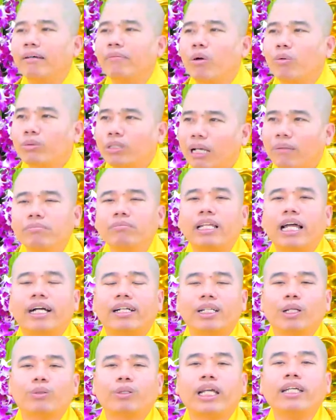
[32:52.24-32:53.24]
lần, 100
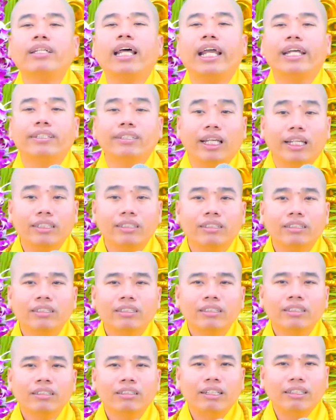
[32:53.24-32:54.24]
lần đều thấy thầy gì
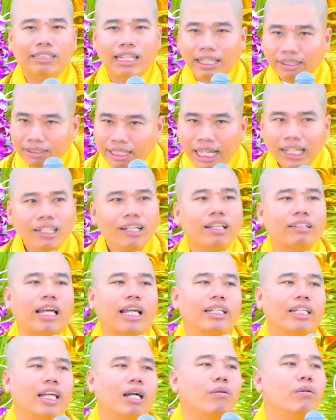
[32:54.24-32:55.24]
thì chắc chắn là
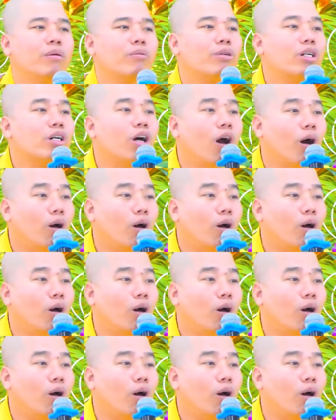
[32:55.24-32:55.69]
thầy này không